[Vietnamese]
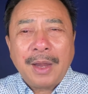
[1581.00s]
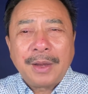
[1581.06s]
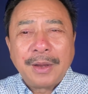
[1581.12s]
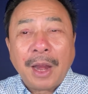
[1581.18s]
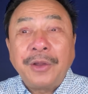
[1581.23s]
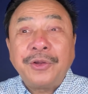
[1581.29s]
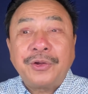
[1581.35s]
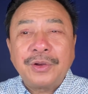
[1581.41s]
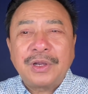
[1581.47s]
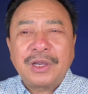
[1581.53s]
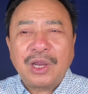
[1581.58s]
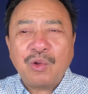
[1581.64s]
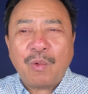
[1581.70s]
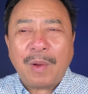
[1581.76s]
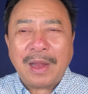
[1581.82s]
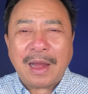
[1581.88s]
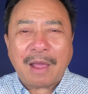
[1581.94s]
Đến trưa khi
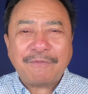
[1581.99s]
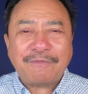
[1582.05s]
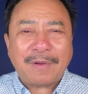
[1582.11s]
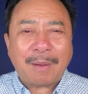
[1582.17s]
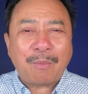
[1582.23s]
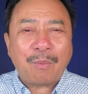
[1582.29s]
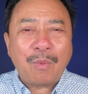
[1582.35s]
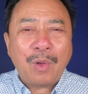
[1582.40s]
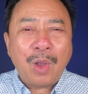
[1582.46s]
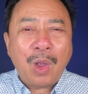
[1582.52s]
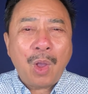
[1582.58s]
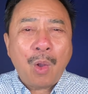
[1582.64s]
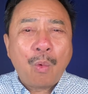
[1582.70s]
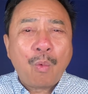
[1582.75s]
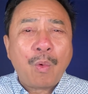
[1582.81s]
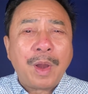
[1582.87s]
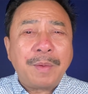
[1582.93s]
quay lại phòng,
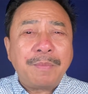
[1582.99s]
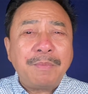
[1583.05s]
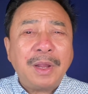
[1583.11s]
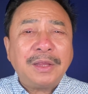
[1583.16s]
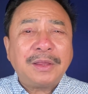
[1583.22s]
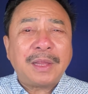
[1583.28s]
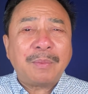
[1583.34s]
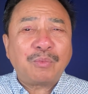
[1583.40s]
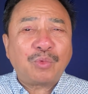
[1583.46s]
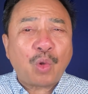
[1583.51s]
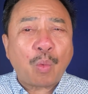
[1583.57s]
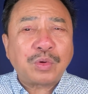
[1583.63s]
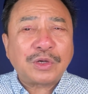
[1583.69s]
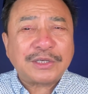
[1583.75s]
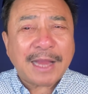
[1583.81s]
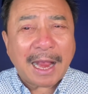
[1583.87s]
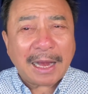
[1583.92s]
Quỳnh mới tìm
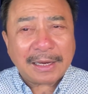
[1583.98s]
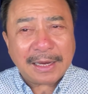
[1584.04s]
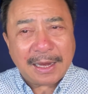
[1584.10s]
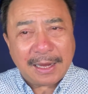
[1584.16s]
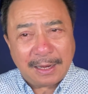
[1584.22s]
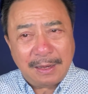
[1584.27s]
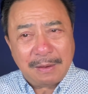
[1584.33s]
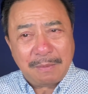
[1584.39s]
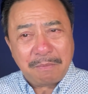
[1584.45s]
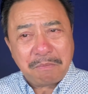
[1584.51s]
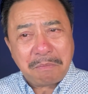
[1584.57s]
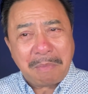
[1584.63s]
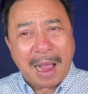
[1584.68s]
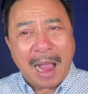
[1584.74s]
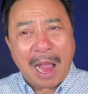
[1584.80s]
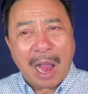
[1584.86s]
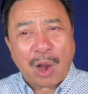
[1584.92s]
cục sạc điện
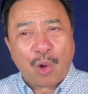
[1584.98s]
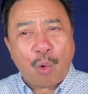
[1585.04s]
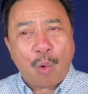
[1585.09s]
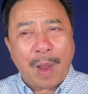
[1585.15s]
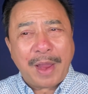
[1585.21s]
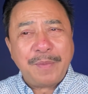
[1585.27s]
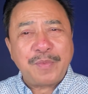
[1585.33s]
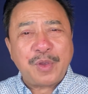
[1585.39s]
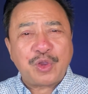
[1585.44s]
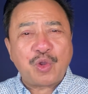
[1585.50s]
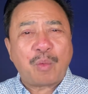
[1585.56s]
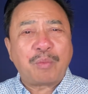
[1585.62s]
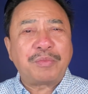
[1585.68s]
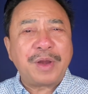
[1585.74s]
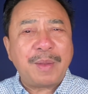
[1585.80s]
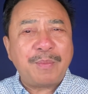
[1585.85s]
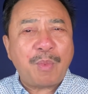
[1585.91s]
mà cô ấy vừa
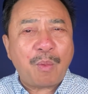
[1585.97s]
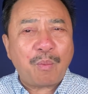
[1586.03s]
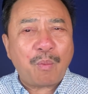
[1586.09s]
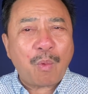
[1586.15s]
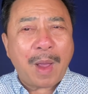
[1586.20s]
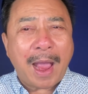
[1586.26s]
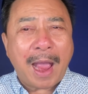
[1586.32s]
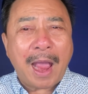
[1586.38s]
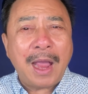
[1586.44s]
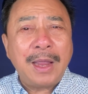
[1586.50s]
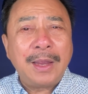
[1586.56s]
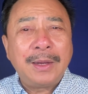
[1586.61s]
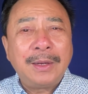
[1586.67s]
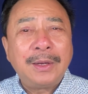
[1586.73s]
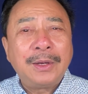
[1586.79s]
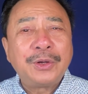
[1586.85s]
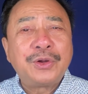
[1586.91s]
dùng đêm hôm qua.
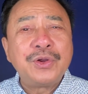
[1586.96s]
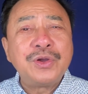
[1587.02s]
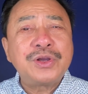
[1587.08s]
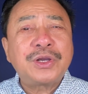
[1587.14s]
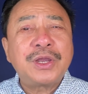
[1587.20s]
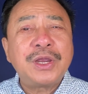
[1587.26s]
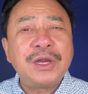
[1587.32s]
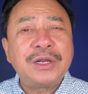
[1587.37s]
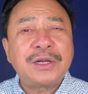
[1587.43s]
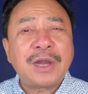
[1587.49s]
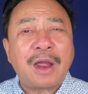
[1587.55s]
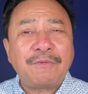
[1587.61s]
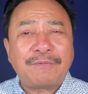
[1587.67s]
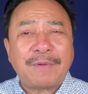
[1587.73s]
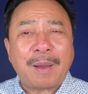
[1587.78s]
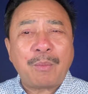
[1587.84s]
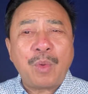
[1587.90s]
Trước khi rời
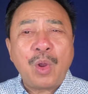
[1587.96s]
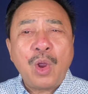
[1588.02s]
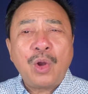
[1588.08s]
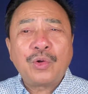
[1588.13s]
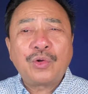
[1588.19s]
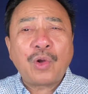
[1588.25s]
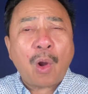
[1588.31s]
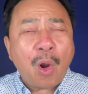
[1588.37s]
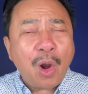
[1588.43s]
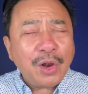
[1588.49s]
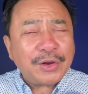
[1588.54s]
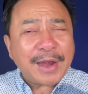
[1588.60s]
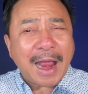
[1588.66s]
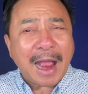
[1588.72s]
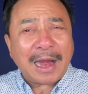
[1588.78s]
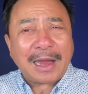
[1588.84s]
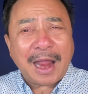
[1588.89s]
phòng, rõ
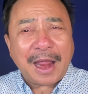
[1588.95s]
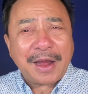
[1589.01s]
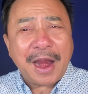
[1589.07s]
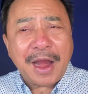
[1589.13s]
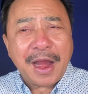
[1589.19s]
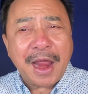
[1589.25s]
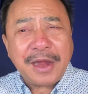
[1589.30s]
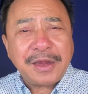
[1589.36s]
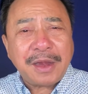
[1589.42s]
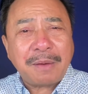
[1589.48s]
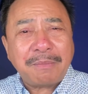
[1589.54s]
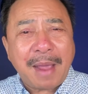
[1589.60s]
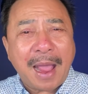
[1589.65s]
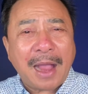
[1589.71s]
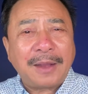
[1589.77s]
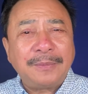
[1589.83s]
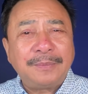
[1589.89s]
ràng là đã để trên
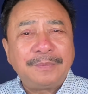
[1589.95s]
bàn.